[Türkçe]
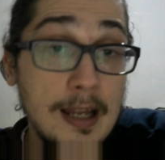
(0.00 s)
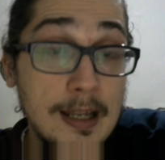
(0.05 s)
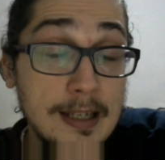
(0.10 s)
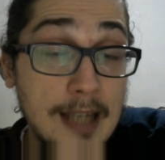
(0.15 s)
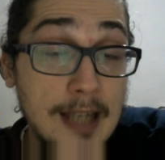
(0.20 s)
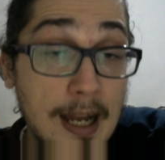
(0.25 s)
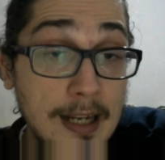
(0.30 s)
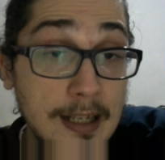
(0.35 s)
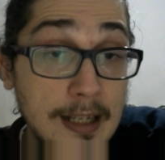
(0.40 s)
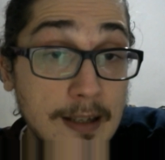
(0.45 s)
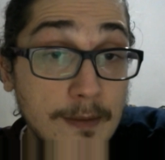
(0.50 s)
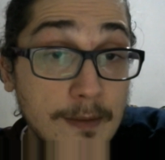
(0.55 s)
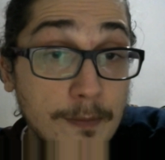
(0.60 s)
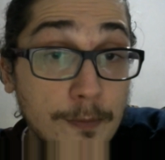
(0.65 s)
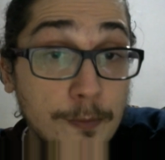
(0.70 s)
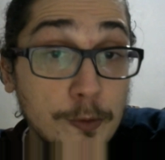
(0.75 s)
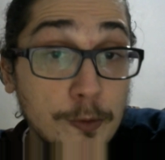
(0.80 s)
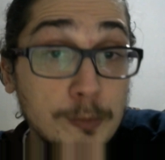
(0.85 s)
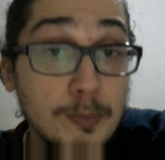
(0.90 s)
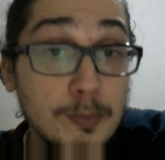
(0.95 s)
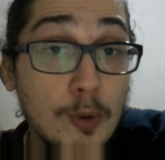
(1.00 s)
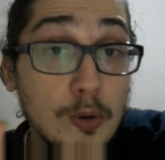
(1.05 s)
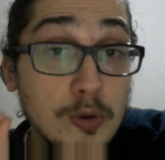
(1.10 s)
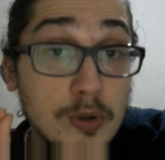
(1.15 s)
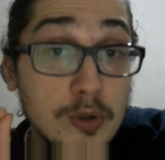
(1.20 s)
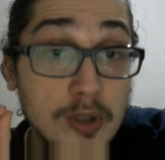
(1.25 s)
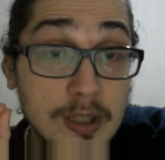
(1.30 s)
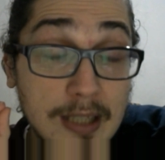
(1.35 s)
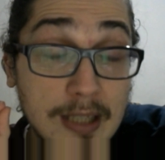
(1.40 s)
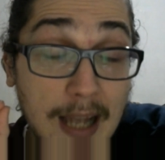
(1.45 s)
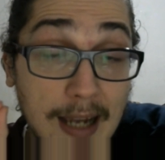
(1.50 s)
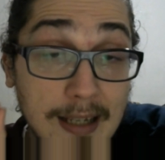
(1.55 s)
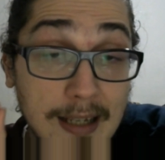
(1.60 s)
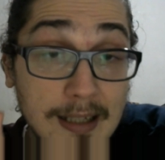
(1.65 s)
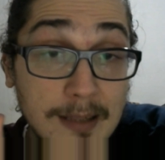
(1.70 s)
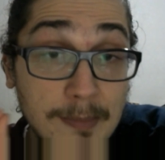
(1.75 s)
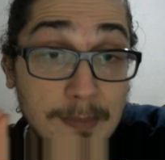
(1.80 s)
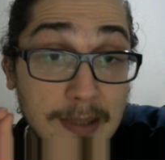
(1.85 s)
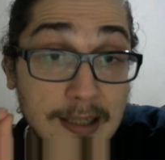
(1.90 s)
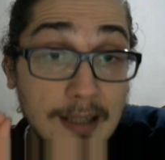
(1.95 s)
yani futbol
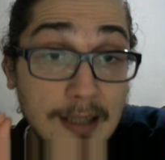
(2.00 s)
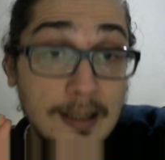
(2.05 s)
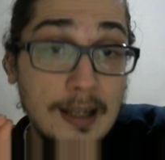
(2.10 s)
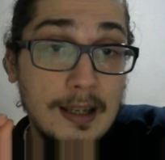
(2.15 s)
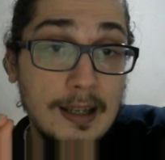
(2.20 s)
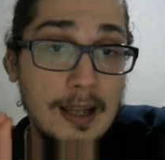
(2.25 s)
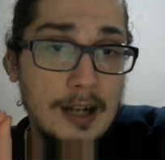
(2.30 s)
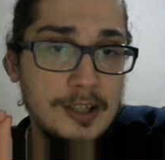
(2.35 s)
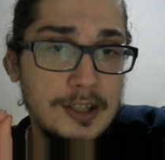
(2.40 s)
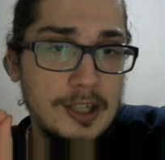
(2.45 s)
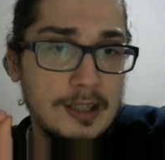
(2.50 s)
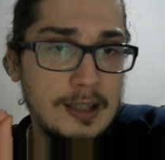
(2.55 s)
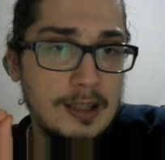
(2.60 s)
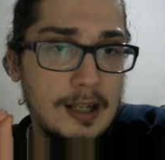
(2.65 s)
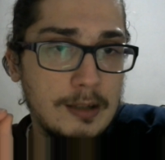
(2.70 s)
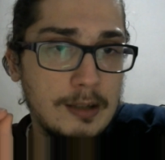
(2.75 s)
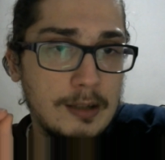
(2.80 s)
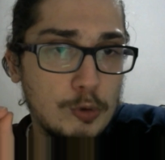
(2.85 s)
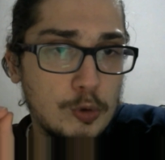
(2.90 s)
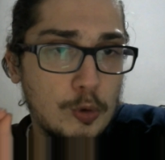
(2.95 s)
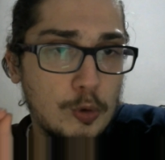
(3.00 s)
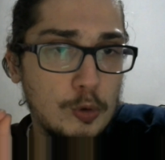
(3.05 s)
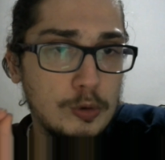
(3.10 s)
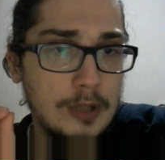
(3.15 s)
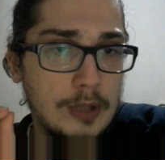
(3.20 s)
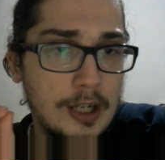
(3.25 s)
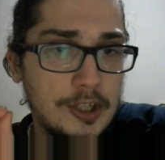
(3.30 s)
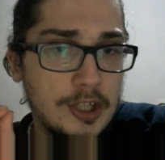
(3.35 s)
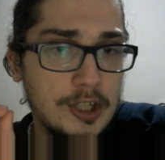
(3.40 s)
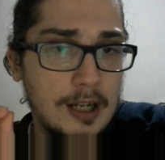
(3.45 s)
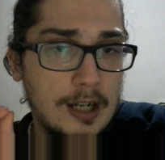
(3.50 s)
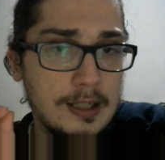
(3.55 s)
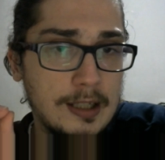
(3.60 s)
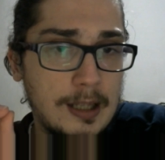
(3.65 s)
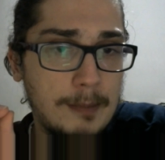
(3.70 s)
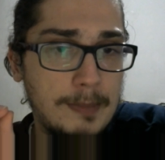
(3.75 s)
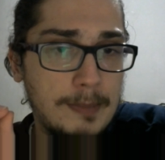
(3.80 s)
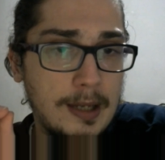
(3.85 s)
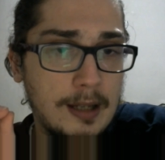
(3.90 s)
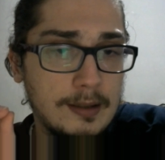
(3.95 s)
saygımıza da gerçekten sorunlar
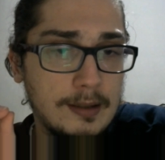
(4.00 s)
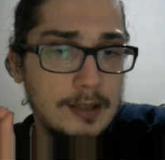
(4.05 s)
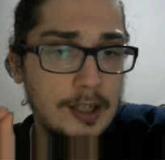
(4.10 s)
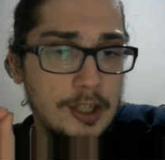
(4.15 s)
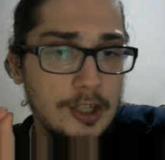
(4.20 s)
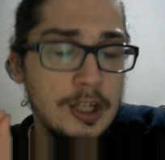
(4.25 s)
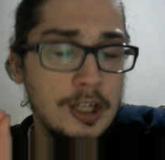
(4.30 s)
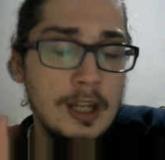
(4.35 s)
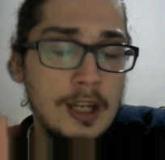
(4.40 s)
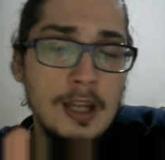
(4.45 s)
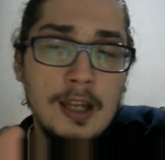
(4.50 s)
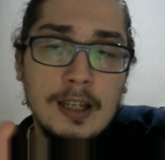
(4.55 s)
çıkartan bir anlayış.